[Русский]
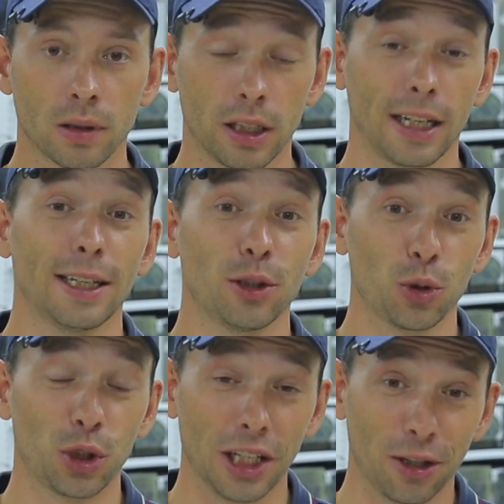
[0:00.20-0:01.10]
Дорогие
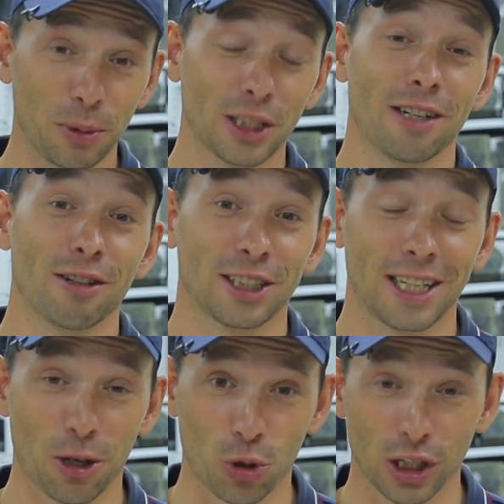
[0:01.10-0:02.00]
друзья, у меня для вас
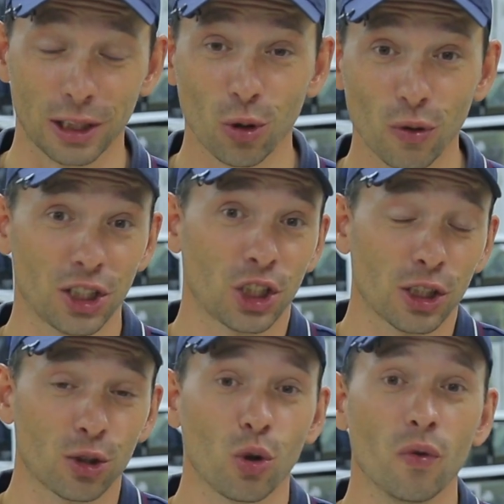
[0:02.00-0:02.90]
хорошая новость.
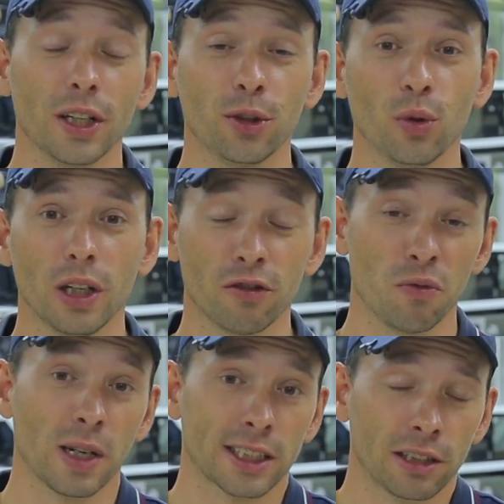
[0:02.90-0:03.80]
6 июля
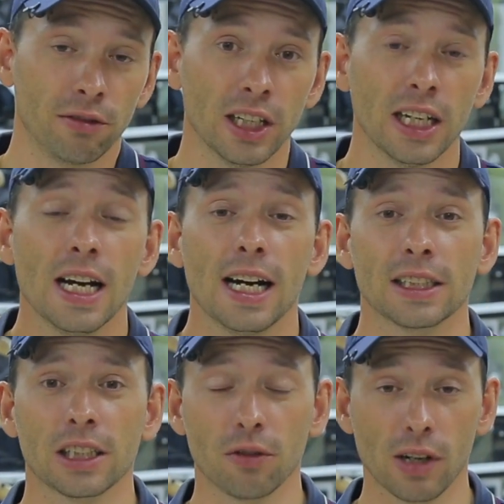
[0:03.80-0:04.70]
в Москве
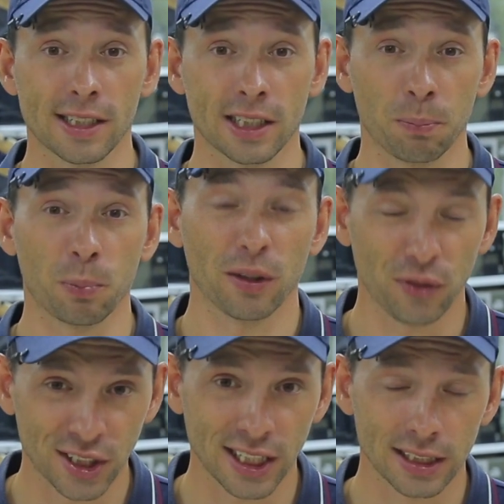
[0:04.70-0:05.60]
открывается
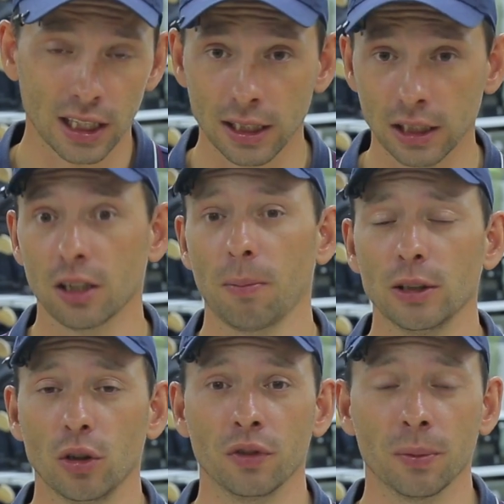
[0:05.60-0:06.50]
профессиональный
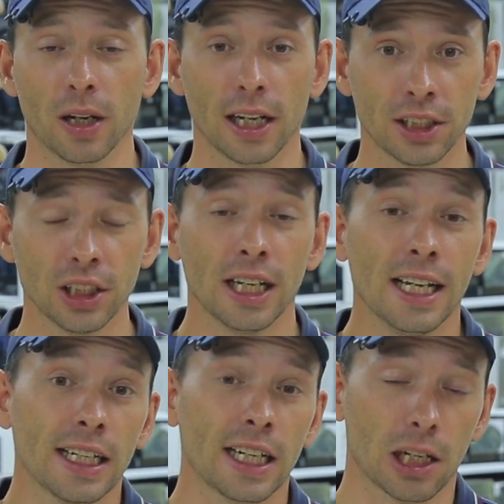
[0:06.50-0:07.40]
рыболовный магазин
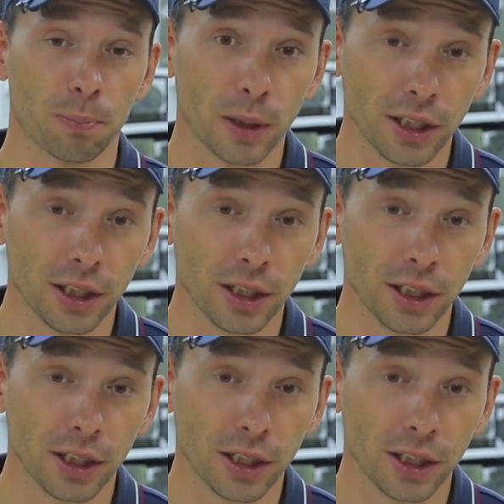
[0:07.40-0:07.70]
«Карп